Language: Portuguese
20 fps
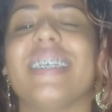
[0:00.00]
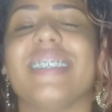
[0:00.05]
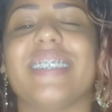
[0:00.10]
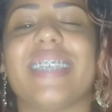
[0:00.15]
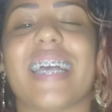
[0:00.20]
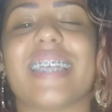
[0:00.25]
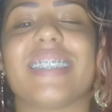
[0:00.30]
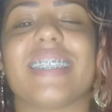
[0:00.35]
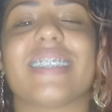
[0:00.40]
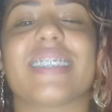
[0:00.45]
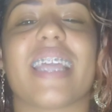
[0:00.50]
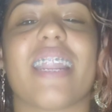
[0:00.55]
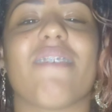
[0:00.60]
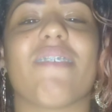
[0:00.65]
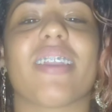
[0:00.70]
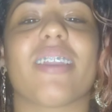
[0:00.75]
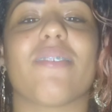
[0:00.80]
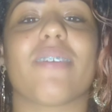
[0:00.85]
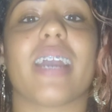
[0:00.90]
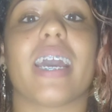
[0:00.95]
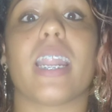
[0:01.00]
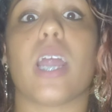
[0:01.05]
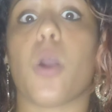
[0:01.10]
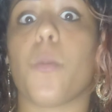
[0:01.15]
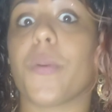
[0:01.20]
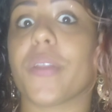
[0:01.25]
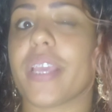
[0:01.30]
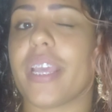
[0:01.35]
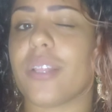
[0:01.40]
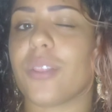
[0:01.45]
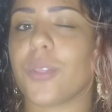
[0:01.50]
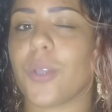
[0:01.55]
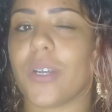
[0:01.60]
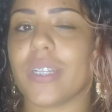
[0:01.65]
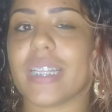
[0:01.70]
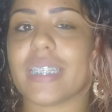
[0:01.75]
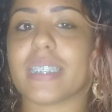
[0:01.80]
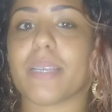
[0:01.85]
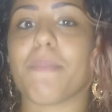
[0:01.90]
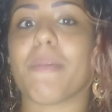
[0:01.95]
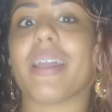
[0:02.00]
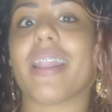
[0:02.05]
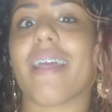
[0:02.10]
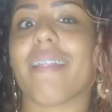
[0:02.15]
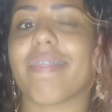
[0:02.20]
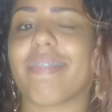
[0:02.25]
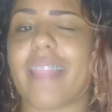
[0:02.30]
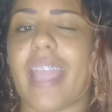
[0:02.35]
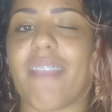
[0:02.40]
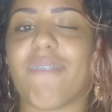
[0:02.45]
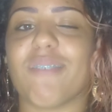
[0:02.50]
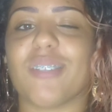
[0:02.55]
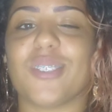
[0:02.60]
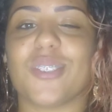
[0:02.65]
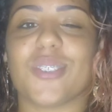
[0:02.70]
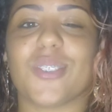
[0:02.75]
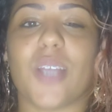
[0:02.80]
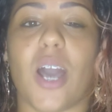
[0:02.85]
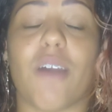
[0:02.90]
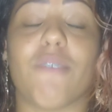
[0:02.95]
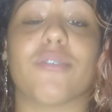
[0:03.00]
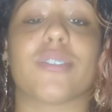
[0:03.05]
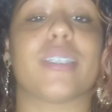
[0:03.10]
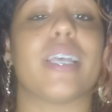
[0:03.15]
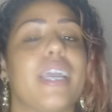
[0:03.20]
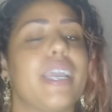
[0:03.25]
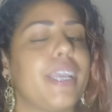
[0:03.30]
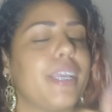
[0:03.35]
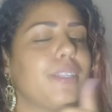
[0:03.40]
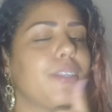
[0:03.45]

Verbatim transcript: já se inscreve aqui no canal porque toda semana tem vídeos novos.